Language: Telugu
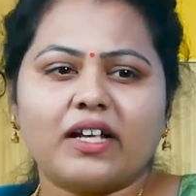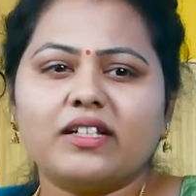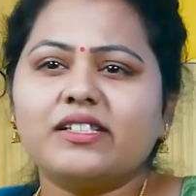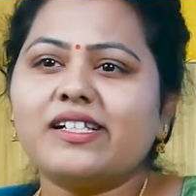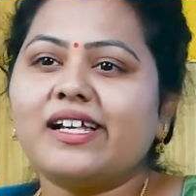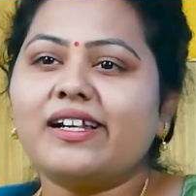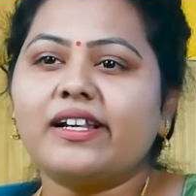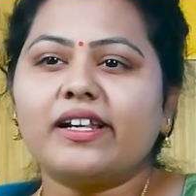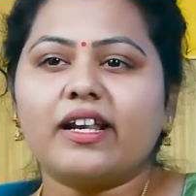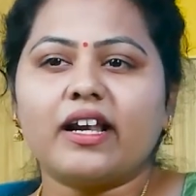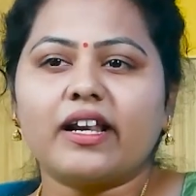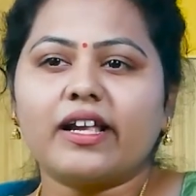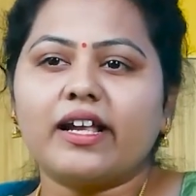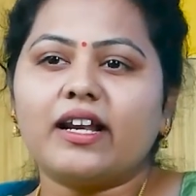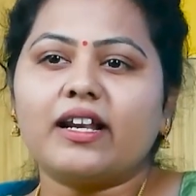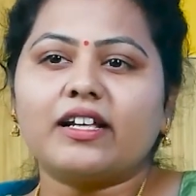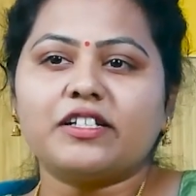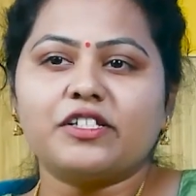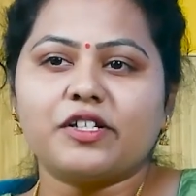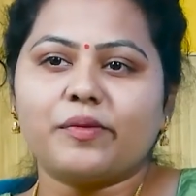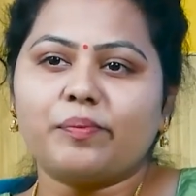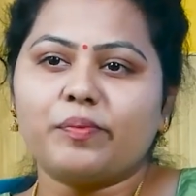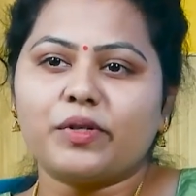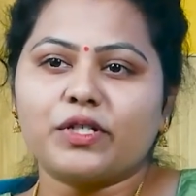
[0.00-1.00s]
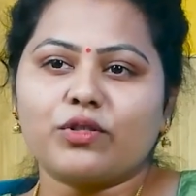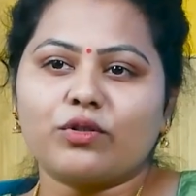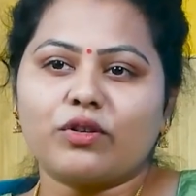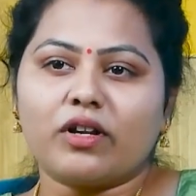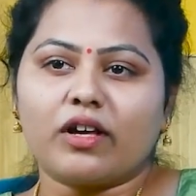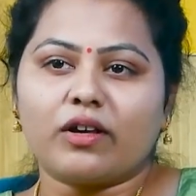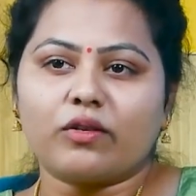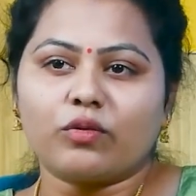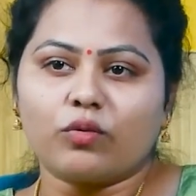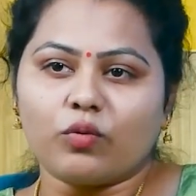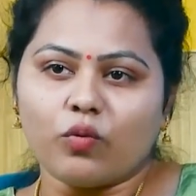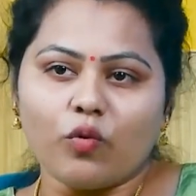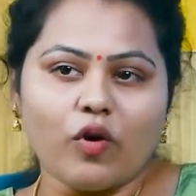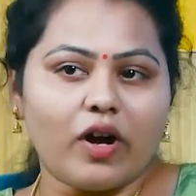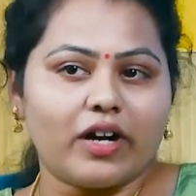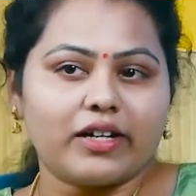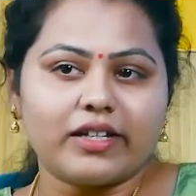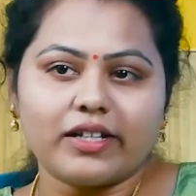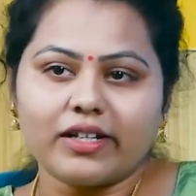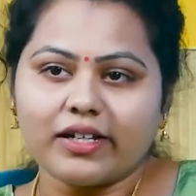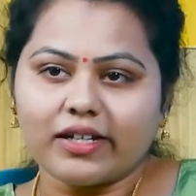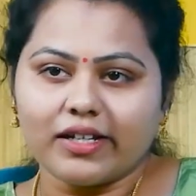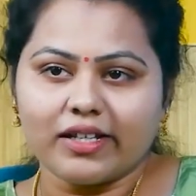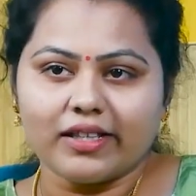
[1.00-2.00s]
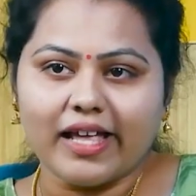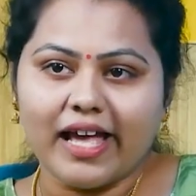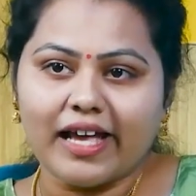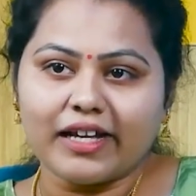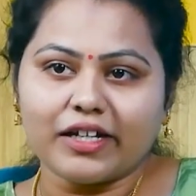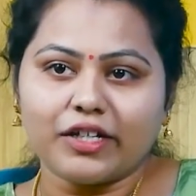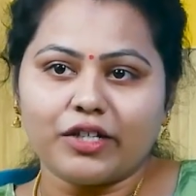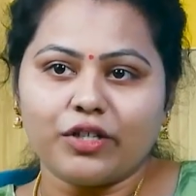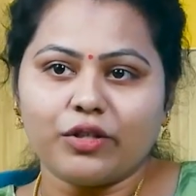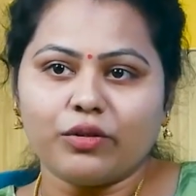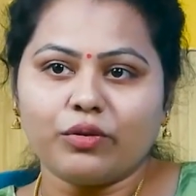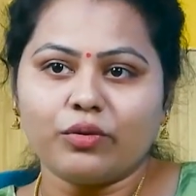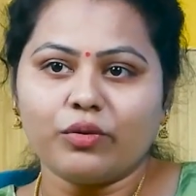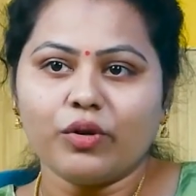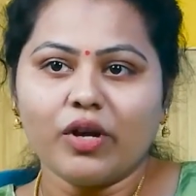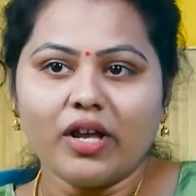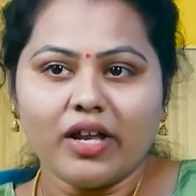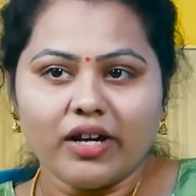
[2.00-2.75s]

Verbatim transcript: జనరల్గా ఇలా చెప్పేస్తున్నారు వాటర్కి థ్యాంక్ యూ